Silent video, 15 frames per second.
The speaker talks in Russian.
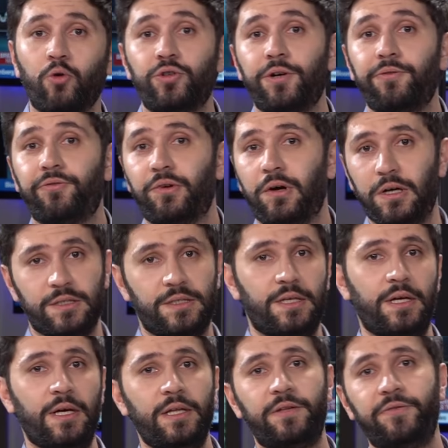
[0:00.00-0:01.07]
А уже в
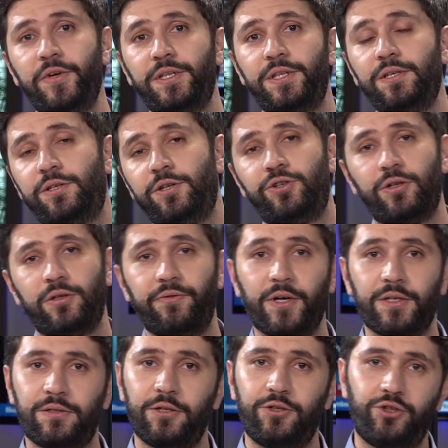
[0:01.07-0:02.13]
конце
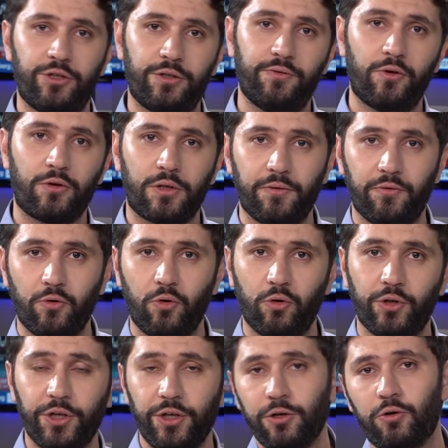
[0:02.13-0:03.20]
2024
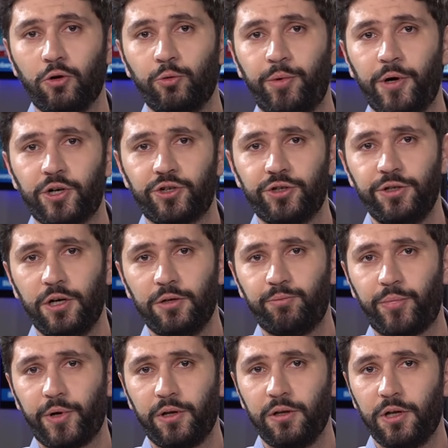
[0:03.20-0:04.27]
года Никол Пашинян
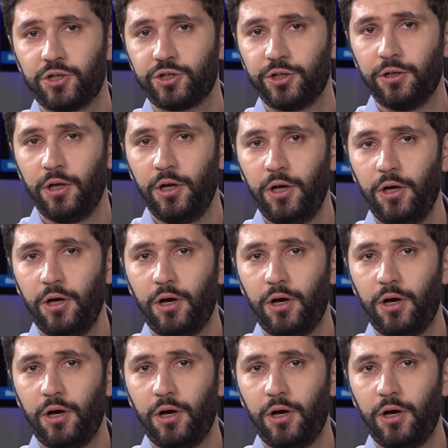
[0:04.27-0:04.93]
предложил